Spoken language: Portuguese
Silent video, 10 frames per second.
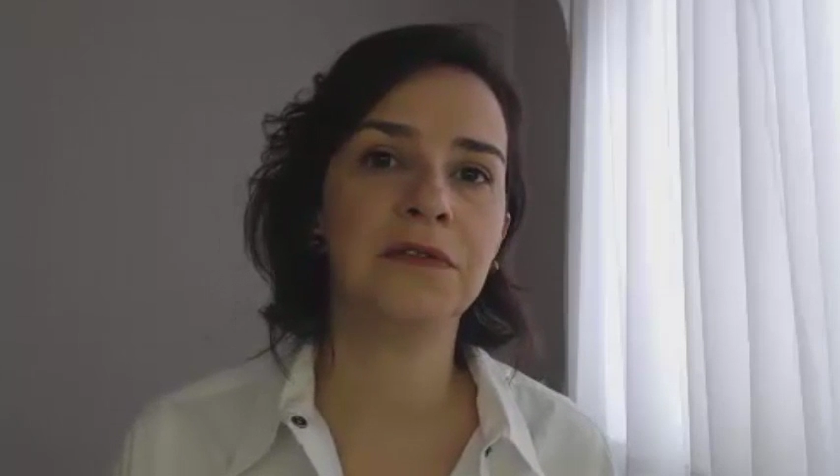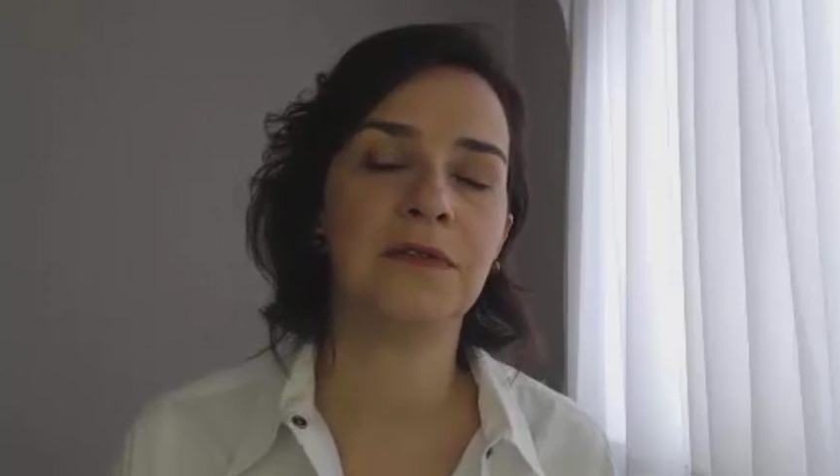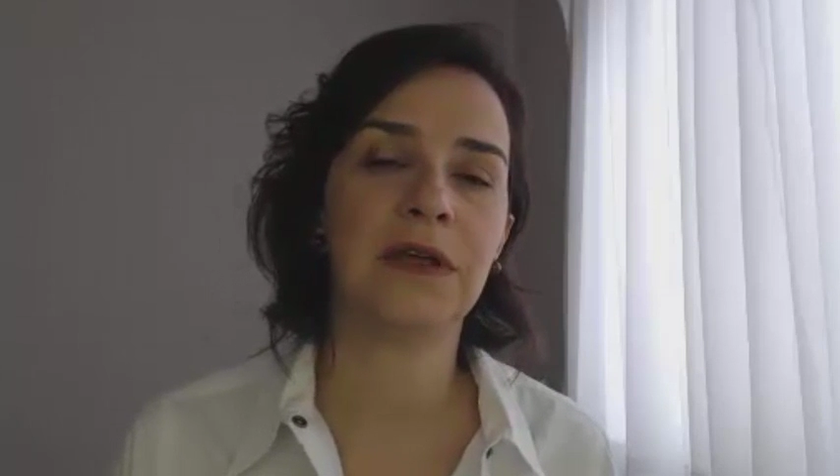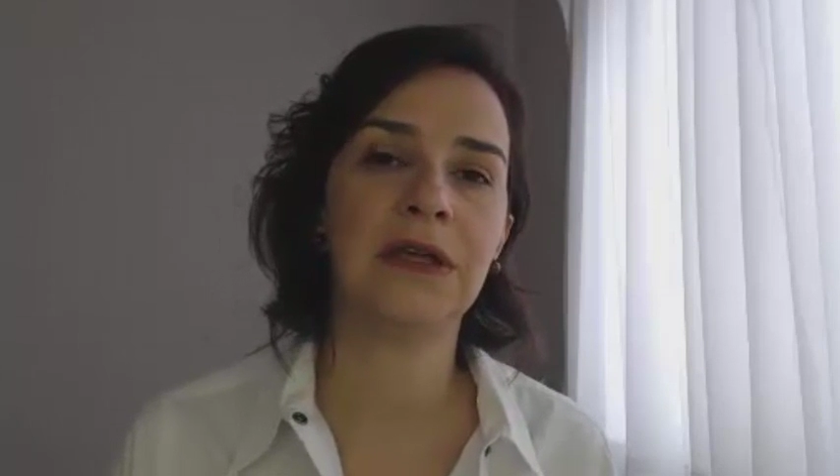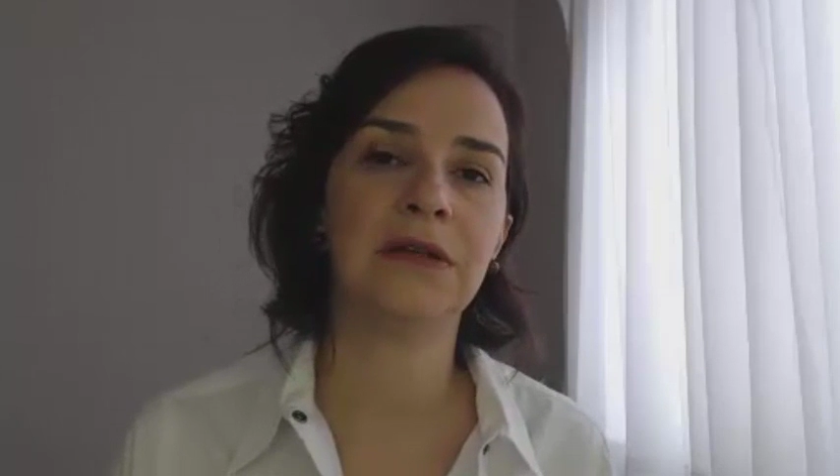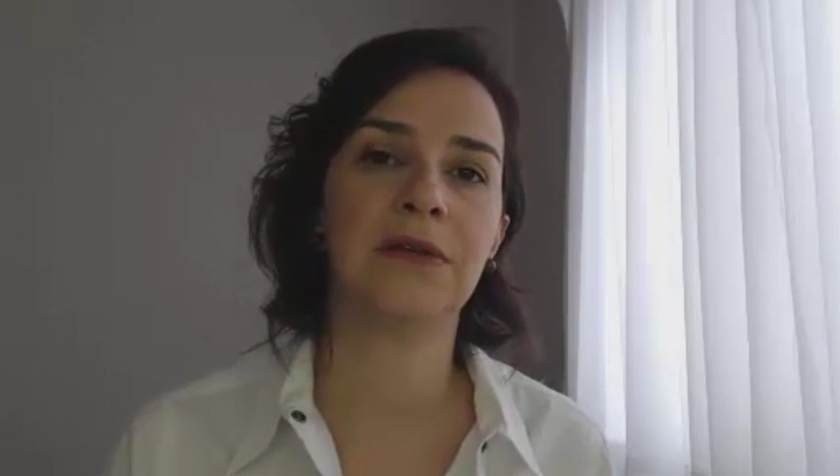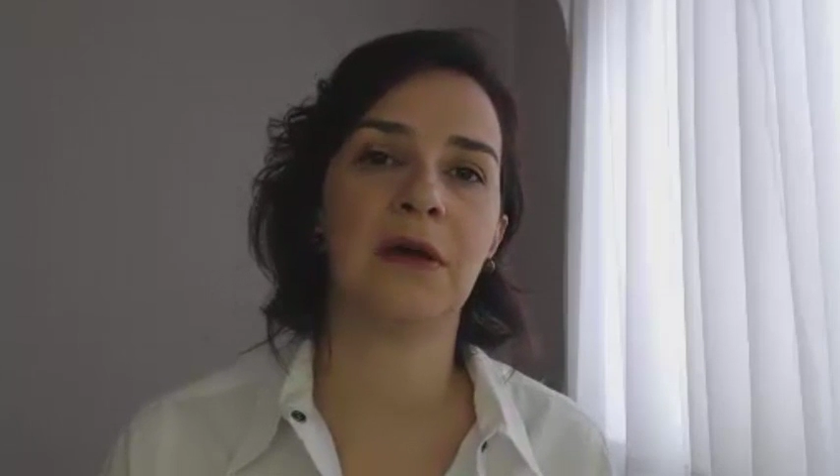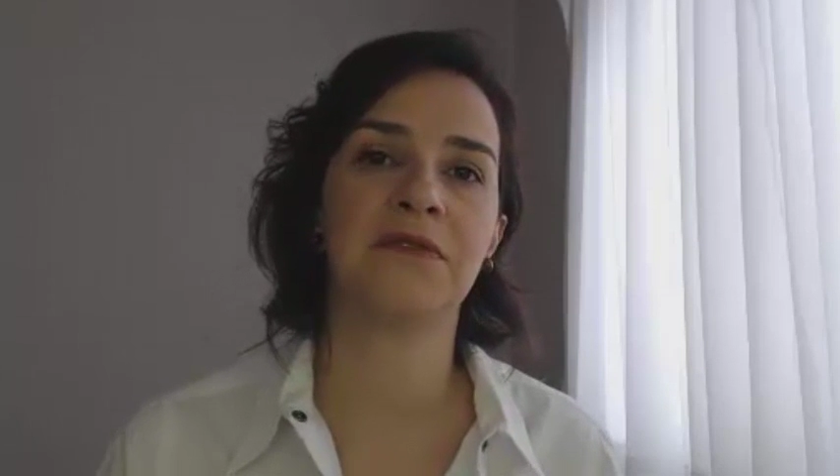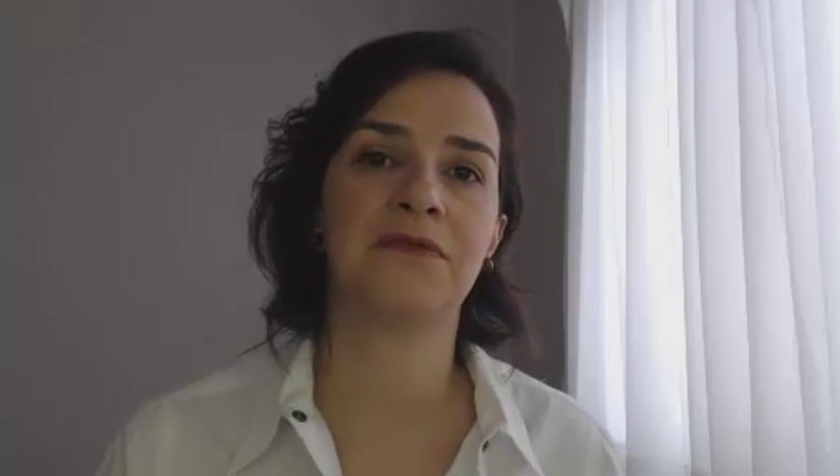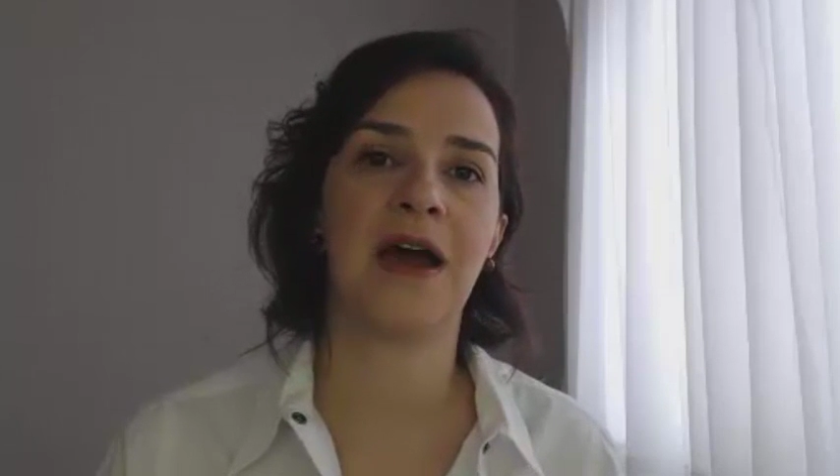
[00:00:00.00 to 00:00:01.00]
vivendo,
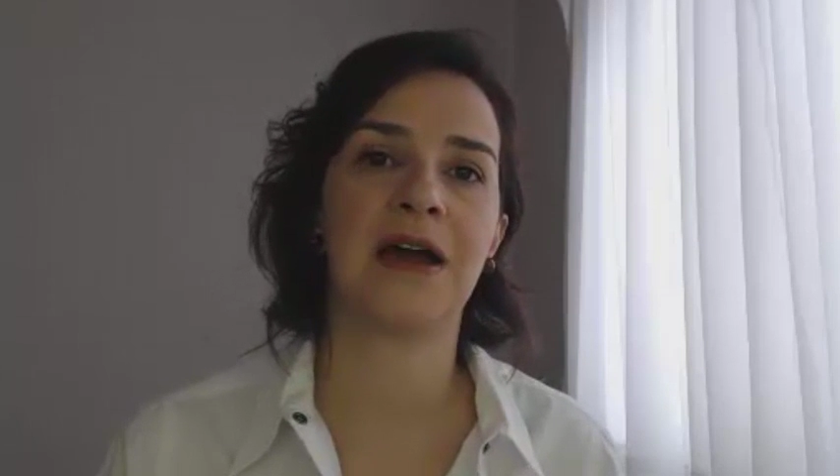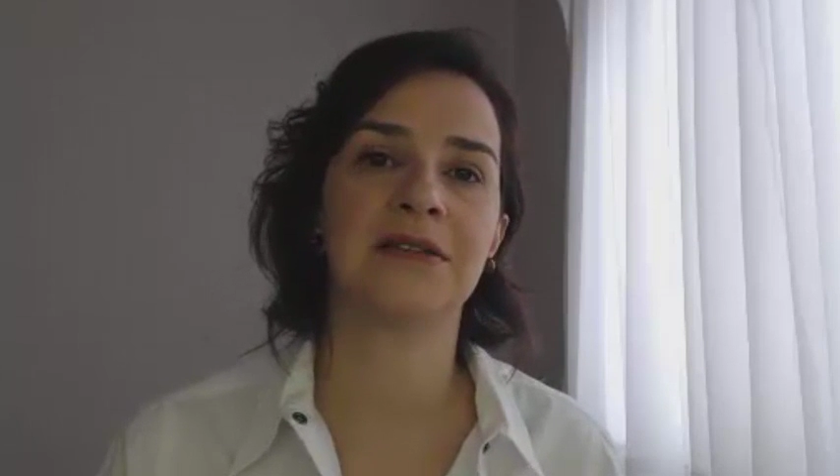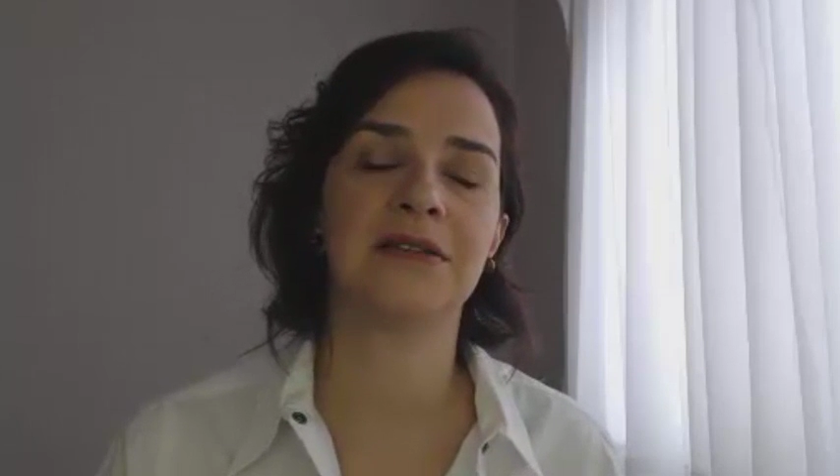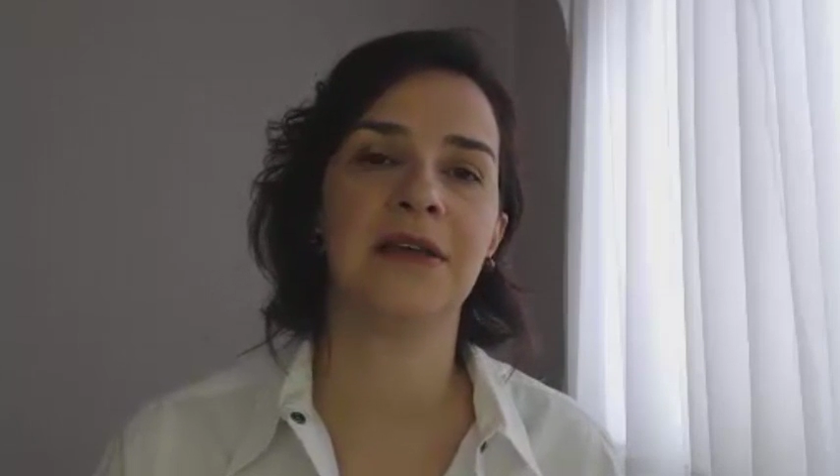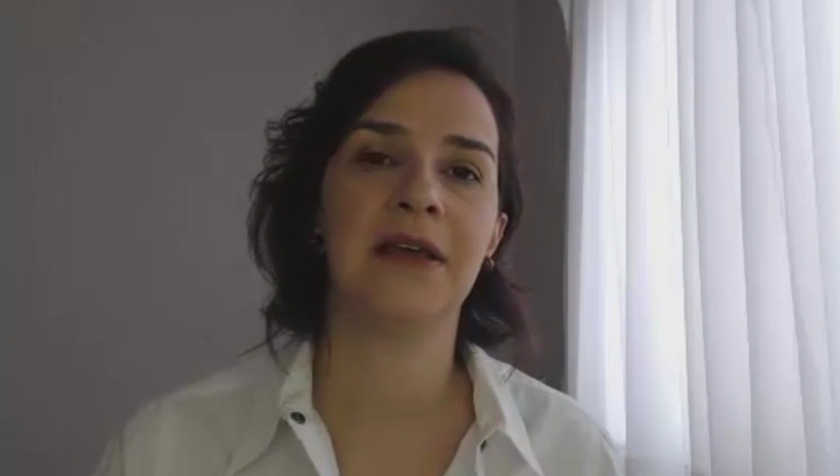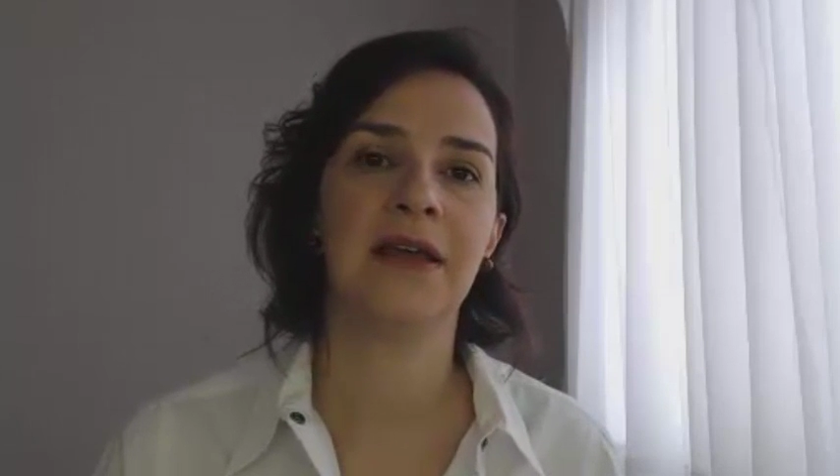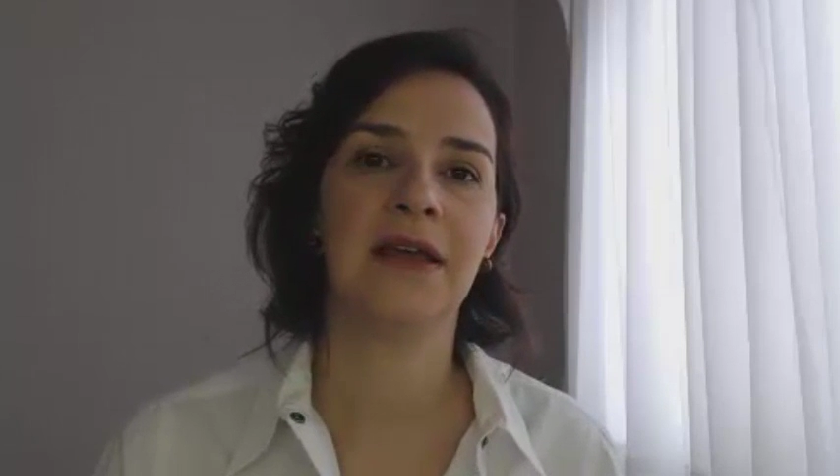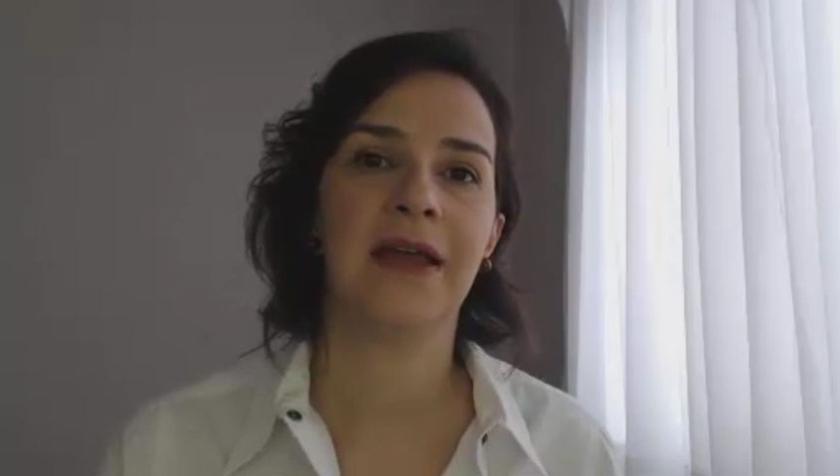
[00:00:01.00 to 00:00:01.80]
que é uma fase